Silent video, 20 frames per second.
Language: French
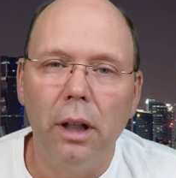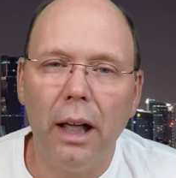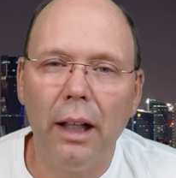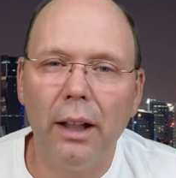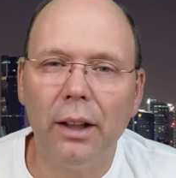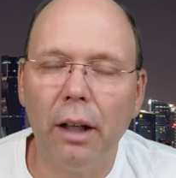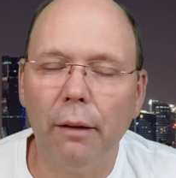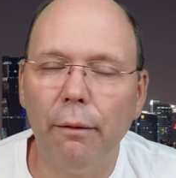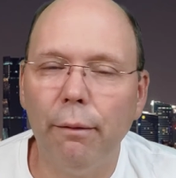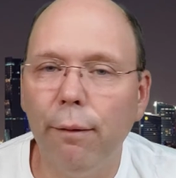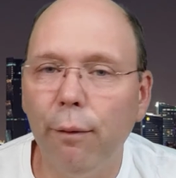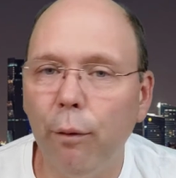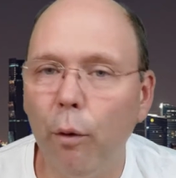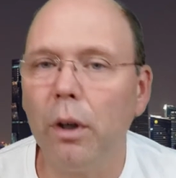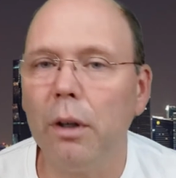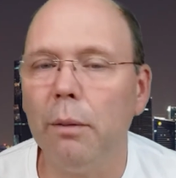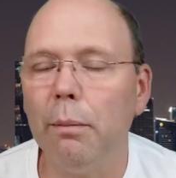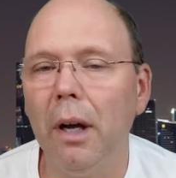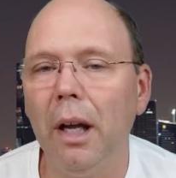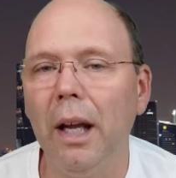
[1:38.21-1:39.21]
Elle était
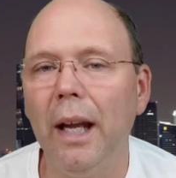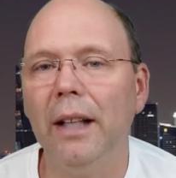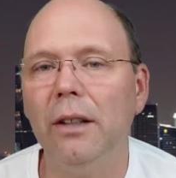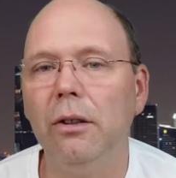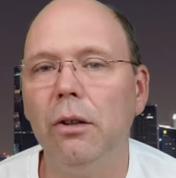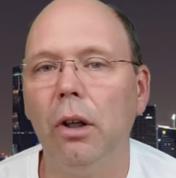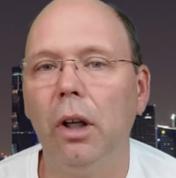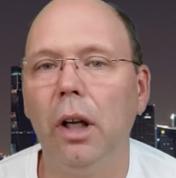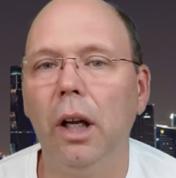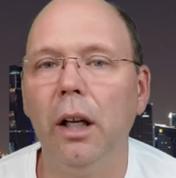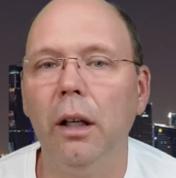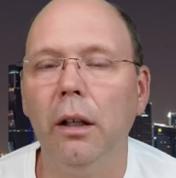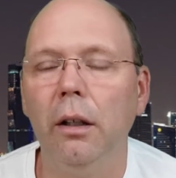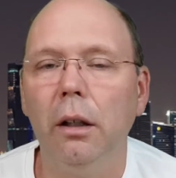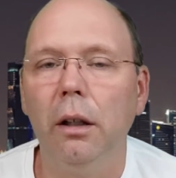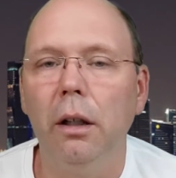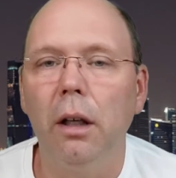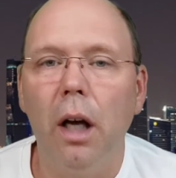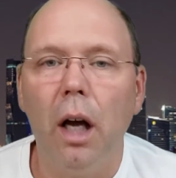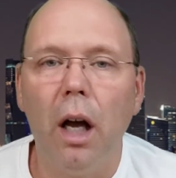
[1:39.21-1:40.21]
fortement étonnée
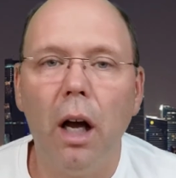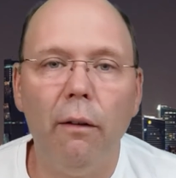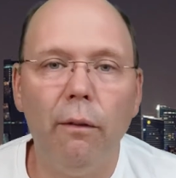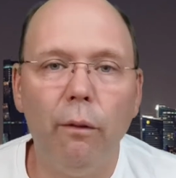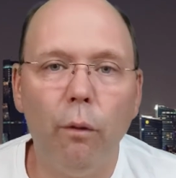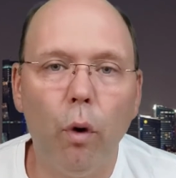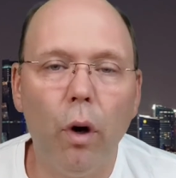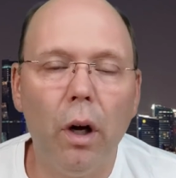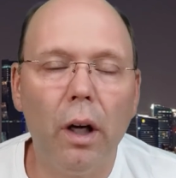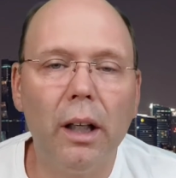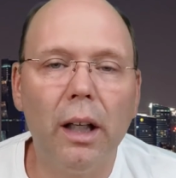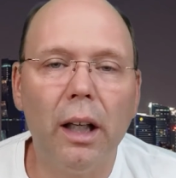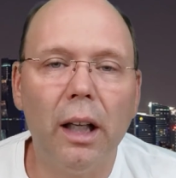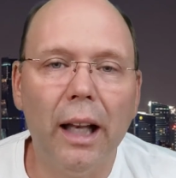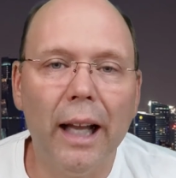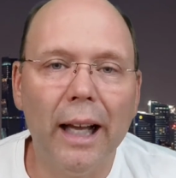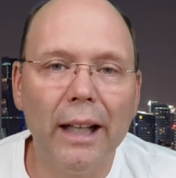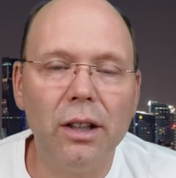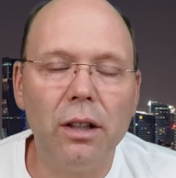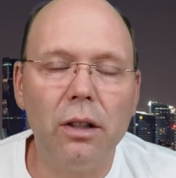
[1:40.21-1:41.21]
à voir que
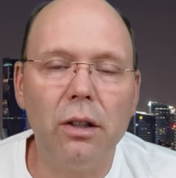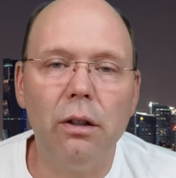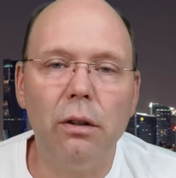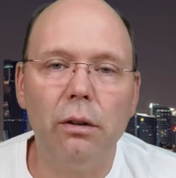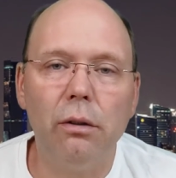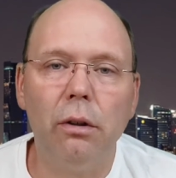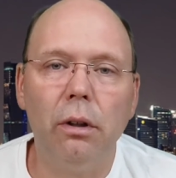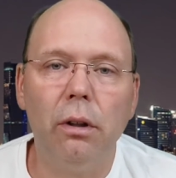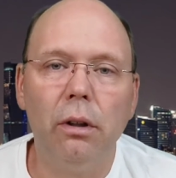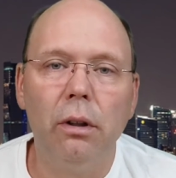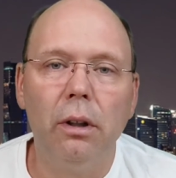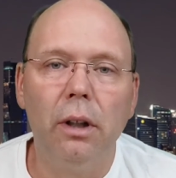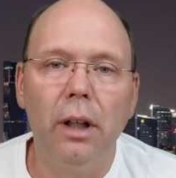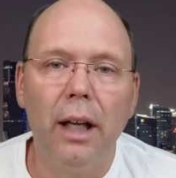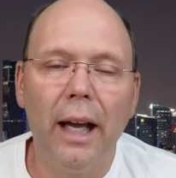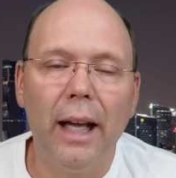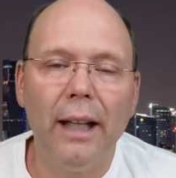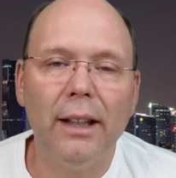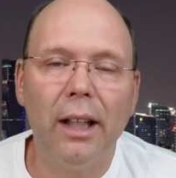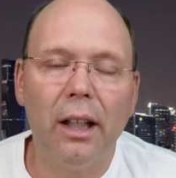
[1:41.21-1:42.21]
l'attitude
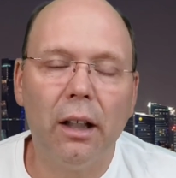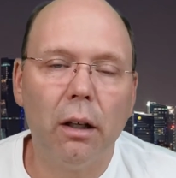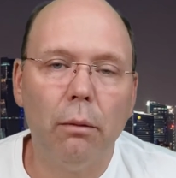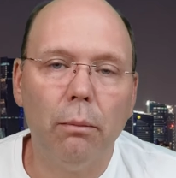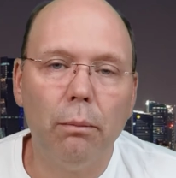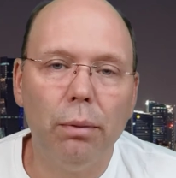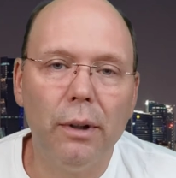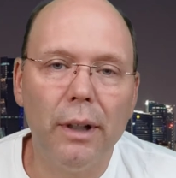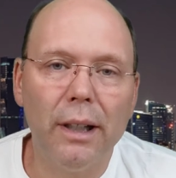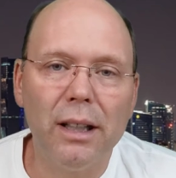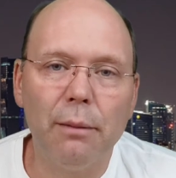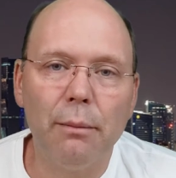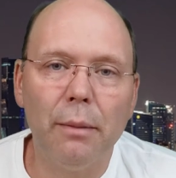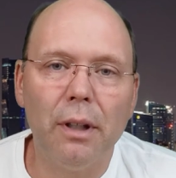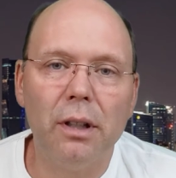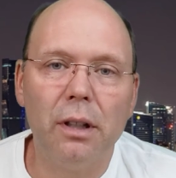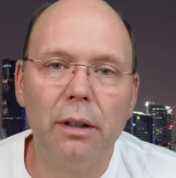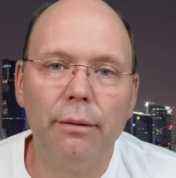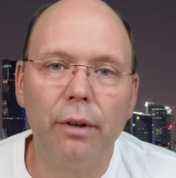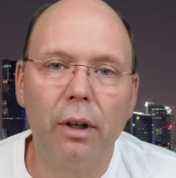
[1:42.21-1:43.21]
était
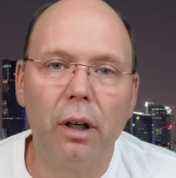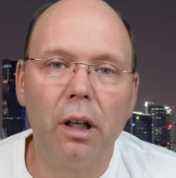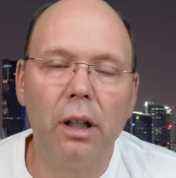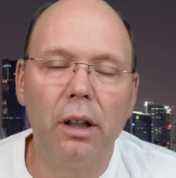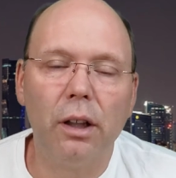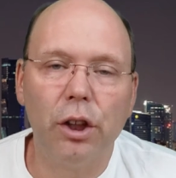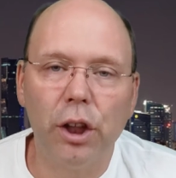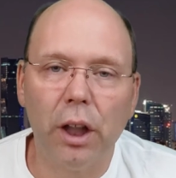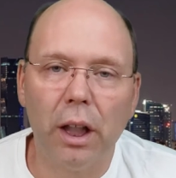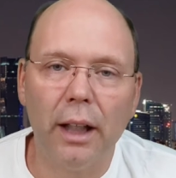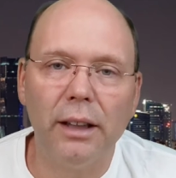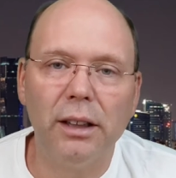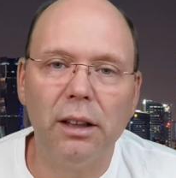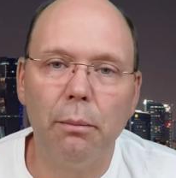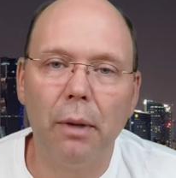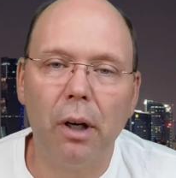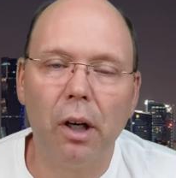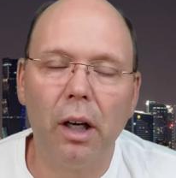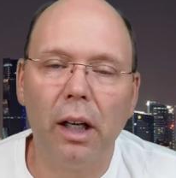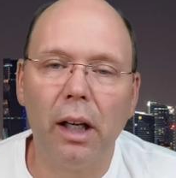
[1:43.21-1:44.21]
complètement différente chez les
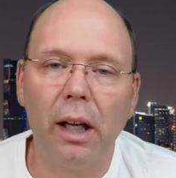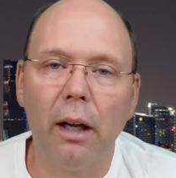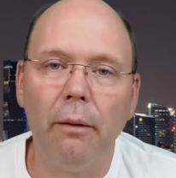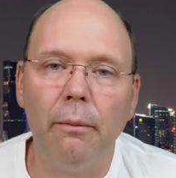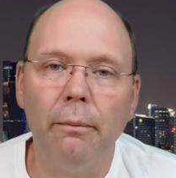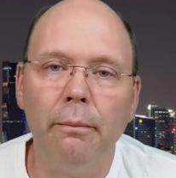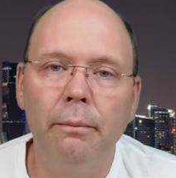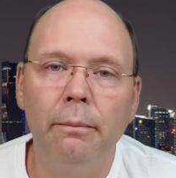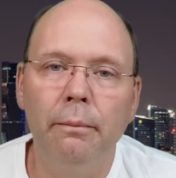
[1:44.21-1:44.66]
Américains.